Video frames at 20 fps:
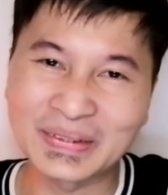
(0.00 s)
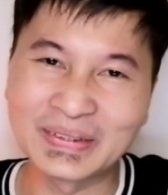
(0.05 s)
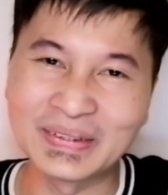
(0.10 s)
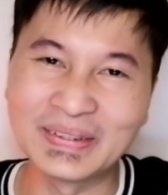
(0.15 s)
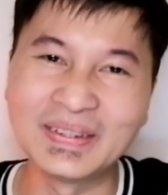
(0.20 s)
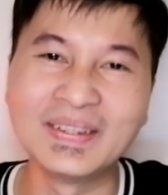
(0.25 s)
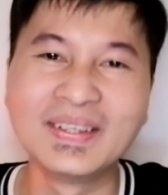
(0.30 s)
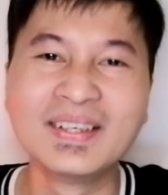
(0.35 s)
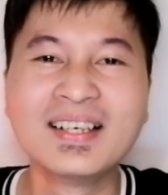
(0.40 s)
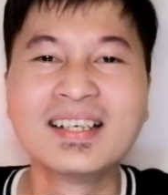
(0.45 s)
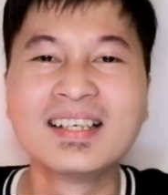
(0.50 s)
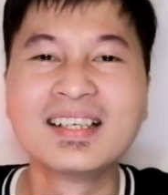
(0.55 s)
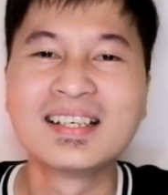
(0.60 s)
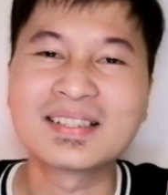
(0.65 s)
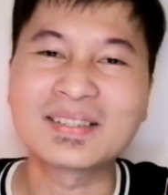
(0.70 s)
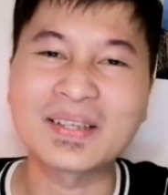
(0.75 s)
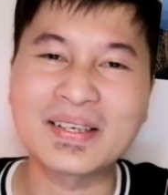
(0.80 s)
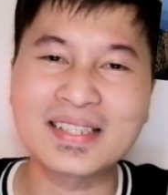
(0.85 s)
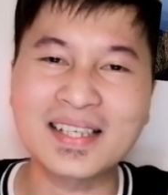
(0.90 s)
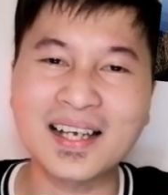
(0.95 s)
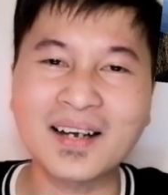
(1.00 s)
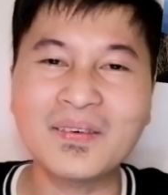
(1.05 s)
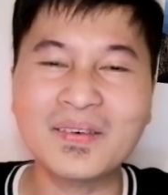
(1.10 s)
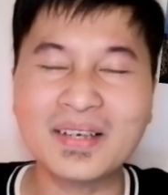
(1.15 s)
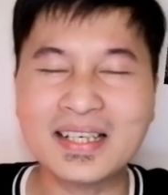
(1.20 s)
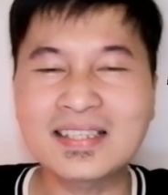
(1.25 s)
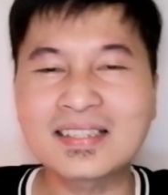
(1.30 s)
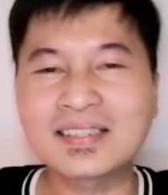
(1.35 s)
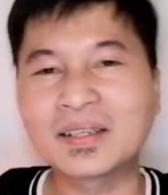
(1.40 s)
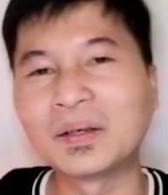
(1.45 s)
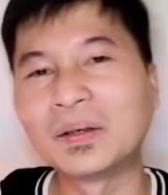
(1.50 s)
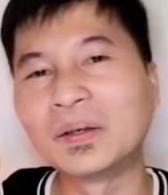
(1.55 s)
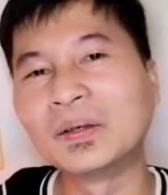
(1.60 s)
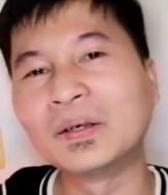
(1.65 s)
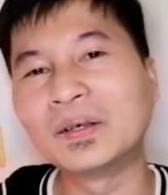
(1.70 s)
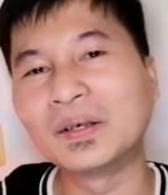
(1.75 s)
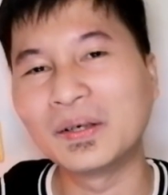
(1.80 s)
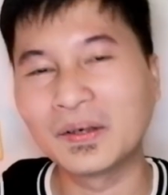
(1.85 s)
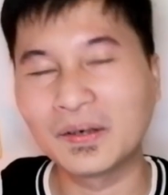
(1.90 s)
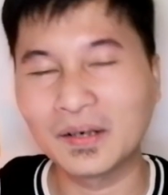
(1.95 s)
Pero yun ang totoo. So, isa
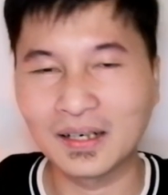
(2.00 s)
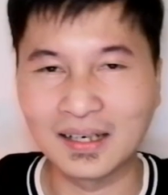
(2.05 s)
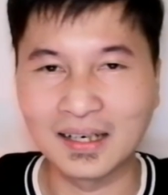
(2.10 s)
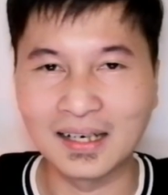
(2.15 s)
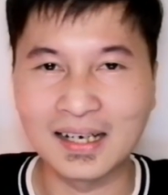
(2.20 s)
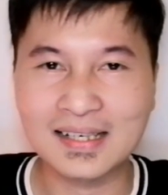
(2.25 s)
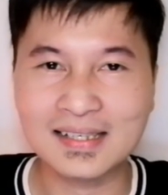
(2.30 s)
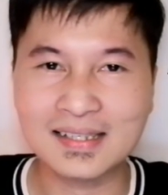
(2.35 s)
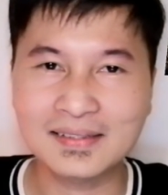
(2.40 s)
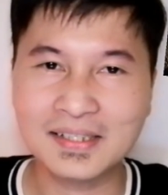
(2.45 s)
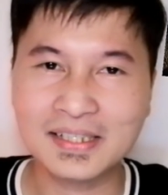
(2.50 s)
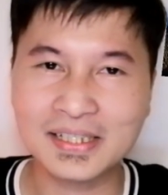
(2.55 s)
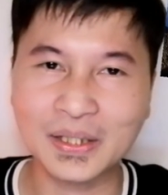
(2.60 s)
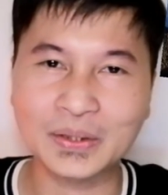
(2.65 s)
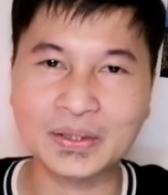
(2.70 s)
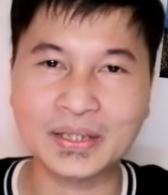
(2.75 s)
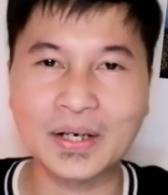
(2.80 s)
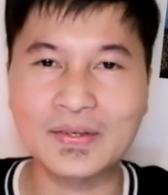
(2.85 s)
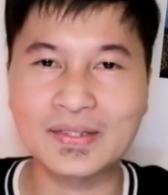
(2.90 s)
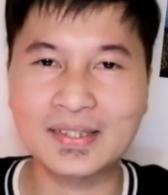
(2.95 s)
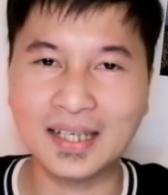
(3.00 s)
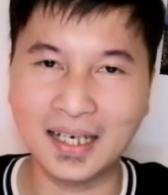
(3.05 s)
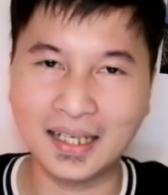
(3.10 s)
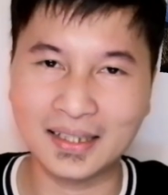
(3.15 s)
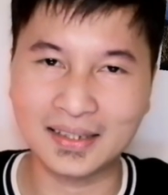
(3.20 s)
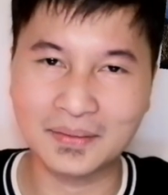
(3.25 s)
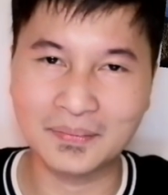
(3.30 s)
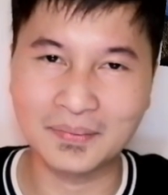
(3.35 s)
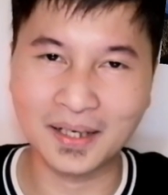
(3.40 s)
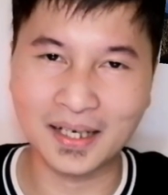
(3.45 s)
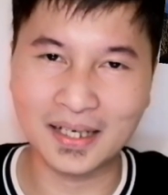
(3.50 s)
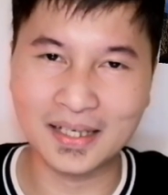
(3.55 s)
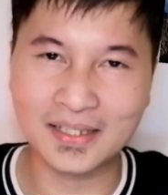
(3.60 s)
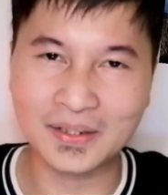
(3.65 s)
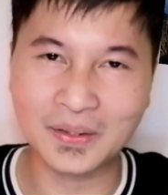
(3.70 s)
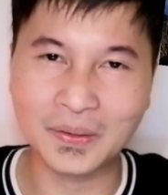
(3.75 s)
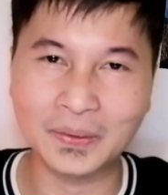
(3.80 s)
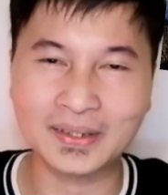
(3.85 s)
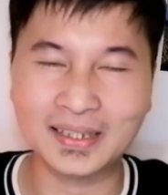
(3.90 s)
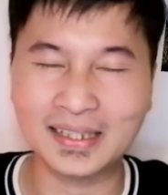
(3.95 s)
akong ISCO. Uh, shout out sa
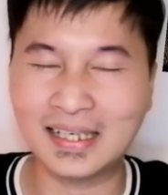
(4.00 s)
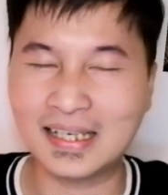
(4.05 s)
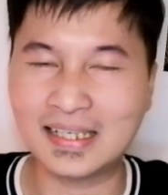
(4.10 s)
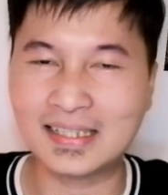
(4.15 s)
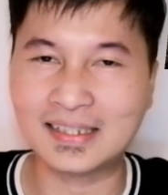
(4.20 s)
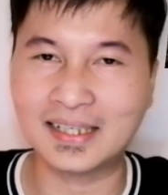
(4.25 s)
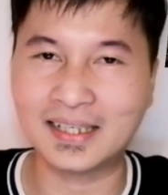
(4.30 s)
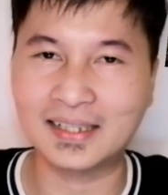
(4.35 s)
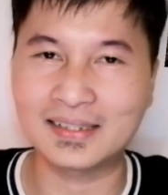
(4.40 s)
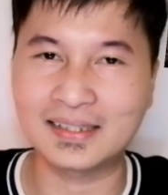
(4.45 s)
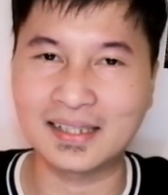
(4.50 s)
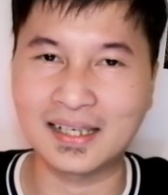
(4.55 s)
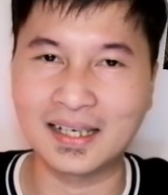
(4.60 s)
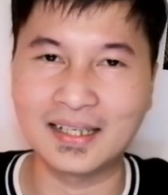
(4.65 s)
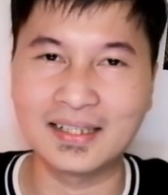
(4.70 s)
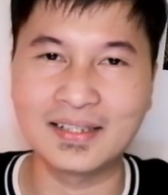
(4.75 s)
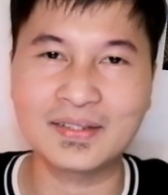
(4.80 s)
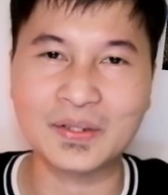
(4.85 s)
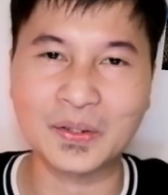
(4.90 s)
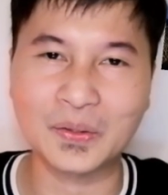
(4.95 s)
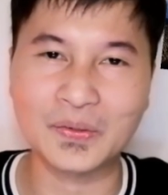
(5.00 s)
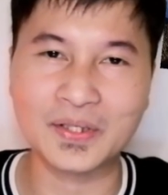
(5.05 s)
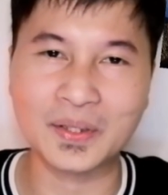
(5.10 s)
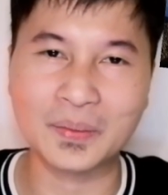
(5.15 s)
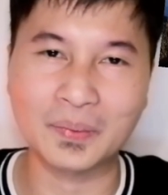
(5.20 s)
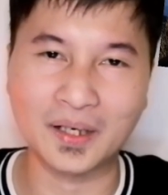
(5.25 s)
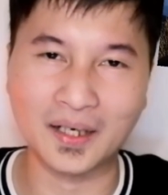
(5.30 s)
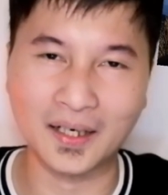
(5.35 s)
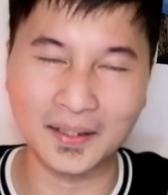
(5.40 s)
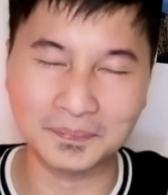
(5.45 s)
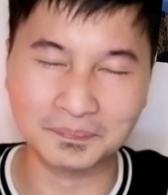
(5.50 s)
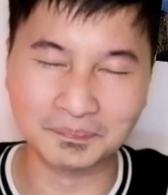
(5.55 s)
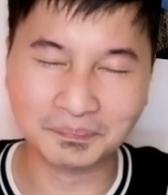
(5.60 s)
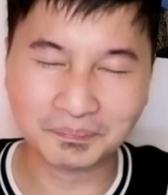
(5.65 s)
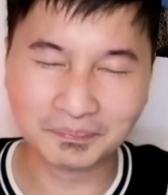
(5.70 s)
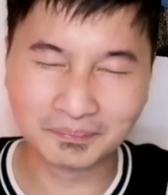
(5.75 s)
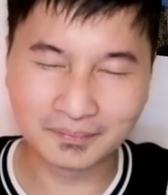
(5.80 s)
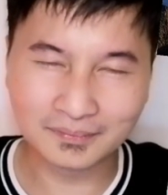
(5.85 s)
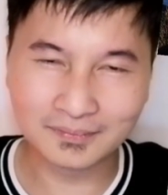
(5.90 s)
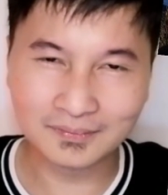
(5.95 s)
lahat ng mga ISCO at ISCA dyan. So, sa
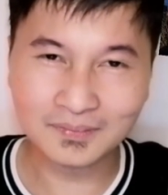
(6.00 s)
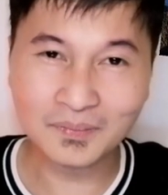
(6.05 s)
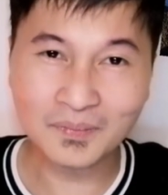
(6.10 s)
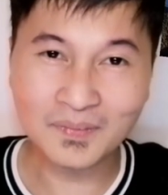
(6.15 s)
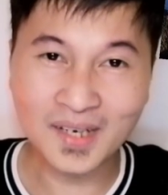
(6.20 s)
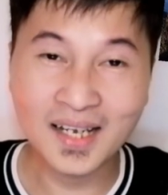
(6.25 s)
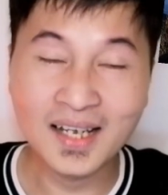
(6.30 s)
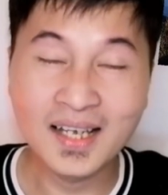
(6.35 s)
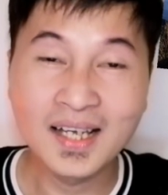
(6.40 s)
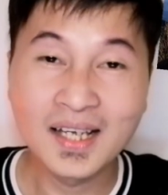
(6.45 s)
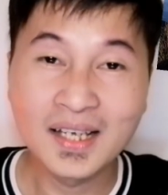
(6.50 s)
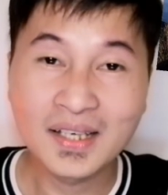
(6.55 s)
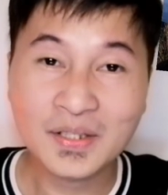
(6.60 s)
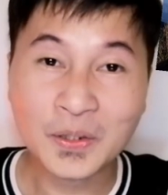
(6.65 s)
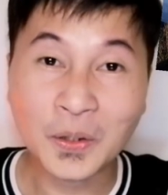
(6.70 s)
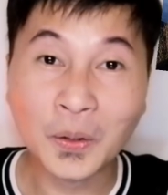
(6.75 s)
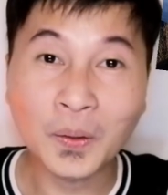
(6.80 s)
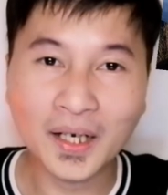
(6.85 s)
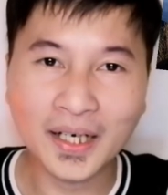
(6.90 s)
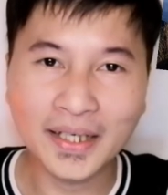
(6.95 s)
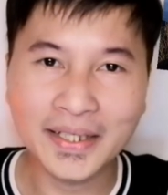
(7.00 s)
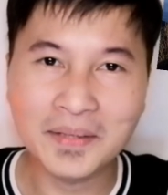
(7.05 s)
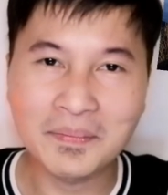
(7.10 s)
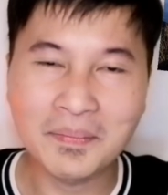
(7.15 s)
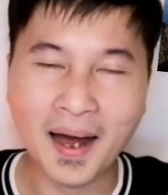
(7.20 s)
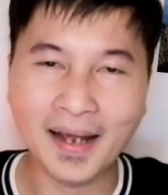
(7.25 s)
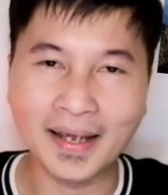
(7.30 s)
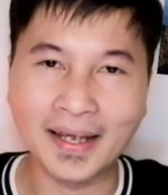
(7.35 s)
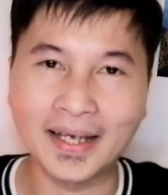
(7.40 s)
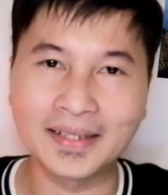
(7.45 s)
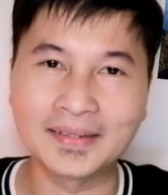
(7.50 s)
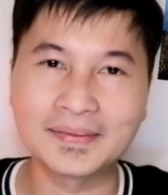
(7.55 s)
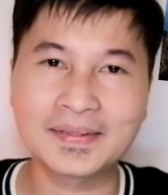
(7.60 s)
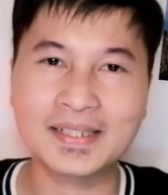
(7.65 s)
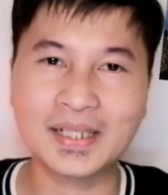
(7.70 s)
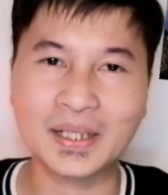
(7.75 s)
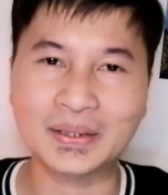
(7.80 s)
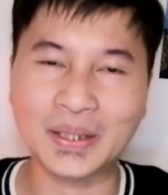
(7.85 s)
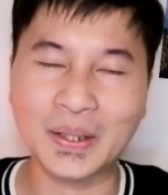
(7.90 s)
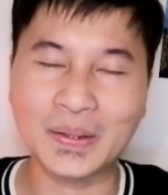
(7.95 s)
mga scholar ng
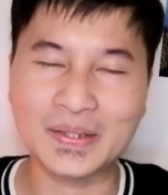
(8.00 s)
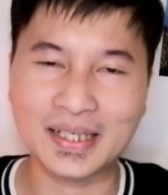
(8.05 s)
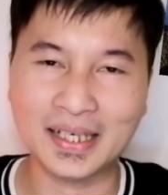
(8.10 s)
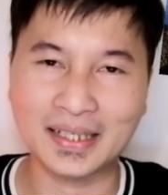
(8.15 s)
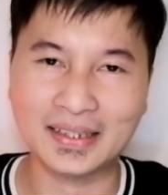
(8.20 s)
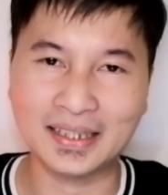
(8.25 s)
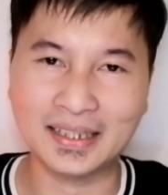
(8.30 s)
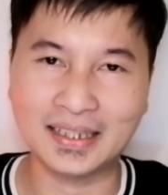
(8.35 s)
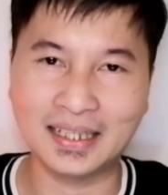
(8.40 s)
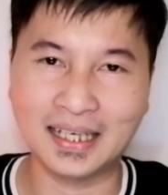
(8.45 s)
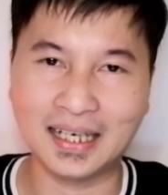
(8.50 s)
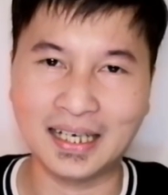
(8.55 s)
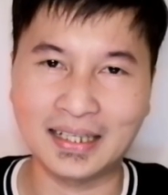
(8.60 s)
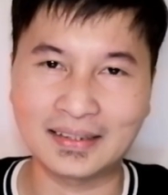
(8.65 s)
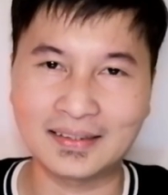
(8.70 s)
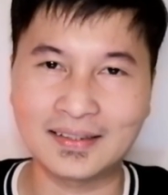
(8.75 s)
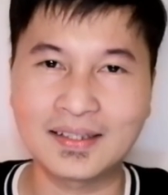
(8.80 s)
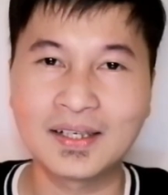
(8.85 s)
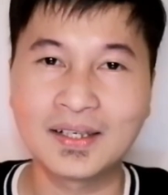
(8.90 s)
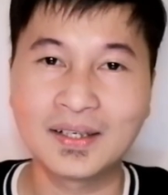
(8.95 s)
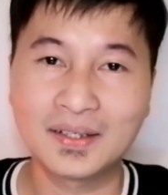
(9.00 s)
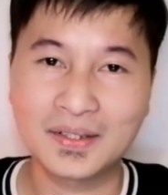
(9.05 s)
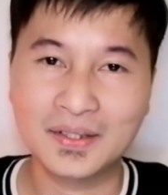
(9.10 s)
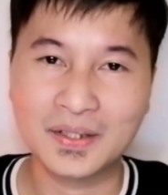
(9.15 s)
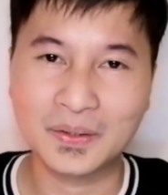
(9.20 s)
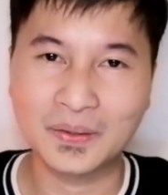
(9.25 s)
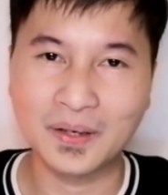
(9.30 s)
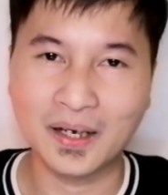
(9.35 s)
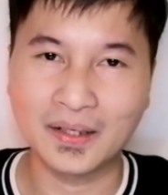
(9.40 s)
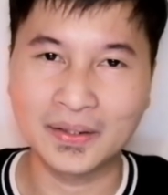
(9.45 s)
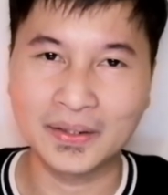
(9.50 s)
bayan. Shout out sa ating lahat.